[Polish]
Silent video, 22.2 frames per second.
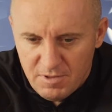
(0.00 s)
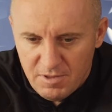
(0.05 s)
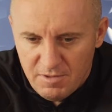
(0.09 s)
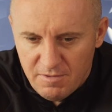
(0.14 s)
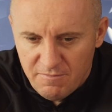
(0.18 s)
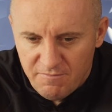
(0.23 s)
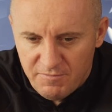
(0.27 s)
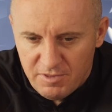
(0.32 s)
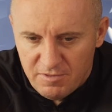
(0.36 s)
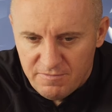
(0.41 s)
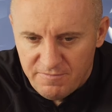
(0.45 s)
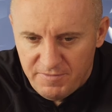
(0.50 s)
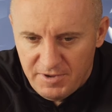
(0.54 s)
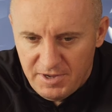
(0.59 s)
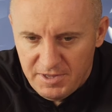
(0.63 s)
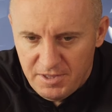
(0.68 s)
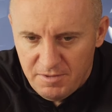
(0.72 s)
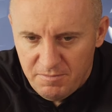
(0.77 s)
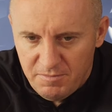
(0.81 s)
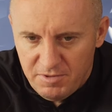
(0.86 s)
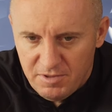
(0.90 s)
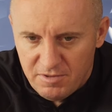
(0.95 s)
e,
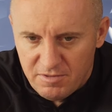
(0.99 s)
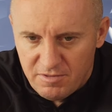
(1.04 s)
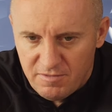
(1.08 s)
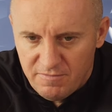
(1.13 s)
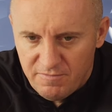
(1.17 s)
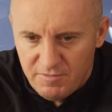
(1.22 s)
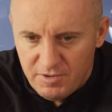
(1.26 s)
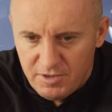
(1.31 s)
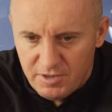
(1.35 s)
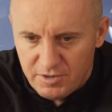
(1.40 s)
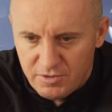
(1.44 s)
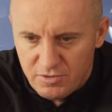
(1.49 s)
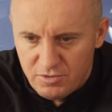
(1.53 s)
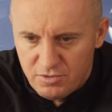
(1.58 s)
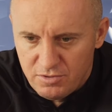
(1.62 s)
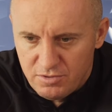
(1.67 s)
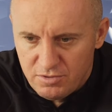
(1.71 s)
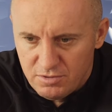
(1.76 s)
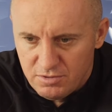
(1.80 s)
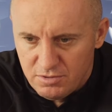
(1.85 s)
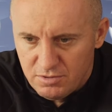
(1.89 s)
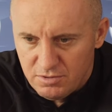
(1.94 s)
wyzwaniem jest
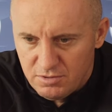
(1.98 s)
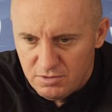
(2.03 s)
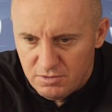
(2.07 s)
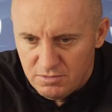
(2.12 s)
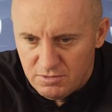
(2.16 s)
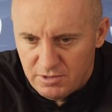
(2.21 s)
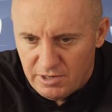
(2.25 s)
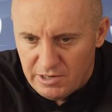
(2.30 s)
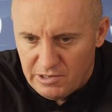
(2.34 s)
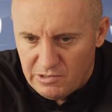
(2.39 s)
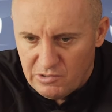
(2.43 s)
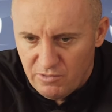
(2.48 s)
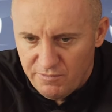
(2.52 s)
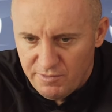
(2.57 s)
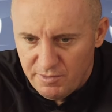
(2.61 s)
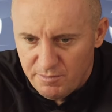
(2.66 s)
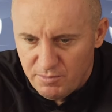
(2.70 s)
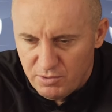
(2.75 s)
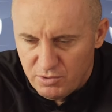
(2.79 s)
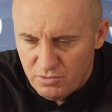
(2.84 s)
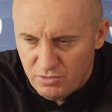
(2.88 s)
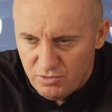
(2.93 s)
wygrać e, na
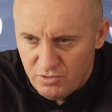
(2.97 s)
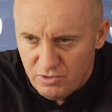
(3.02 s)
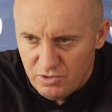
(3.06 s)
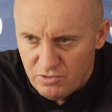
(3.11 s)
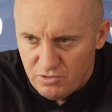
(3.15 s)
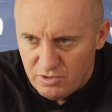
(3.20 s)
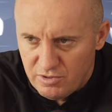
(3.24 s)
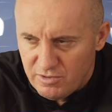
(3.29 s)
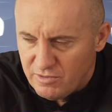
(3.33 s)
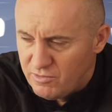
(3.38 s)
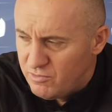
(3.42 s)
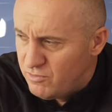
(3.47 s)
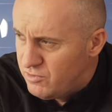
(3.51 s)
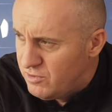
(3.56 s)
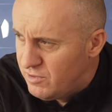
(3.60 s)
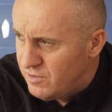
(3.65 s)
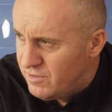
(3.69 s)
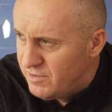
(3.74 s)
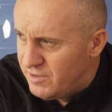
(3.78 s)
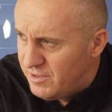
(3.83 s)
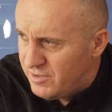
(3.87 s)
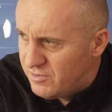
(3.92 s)
Rakowie, bo to nieczęsto
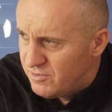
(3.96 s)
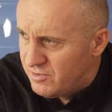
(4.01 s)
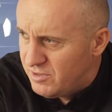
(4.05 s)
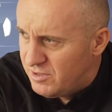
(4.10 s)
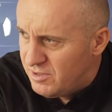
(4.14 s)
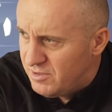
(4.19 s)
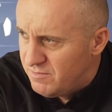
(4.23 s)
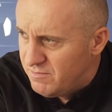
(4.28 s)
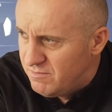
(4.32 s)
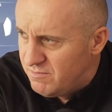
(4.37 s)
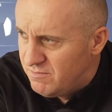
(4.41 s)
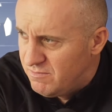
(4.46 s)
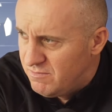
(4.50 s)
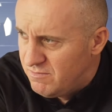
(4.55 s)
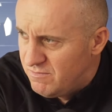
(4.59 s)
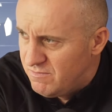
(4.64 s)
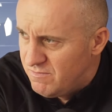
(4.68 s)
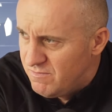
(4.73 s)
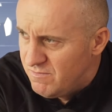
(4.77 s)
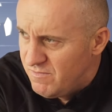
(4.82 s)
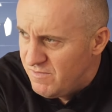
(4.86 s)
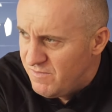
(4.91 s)
się zdarza.
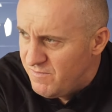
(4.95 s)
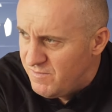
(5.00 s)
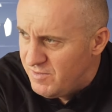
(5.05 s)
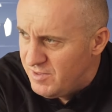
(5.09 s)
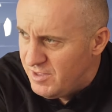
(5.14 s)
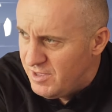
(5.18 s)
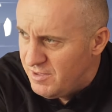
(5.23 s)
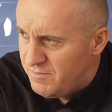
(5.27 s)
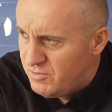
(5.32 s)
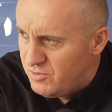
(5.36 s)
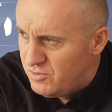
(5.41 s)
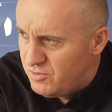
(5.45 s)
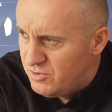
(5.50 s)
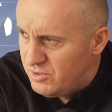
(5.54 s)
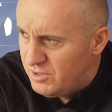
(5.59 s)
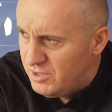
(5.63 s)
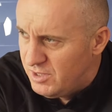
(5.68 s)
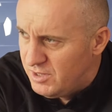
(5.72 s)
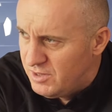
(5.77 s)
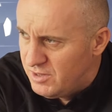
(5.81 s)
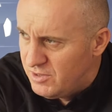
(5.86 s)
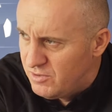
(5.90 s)
Mi wydaje mi się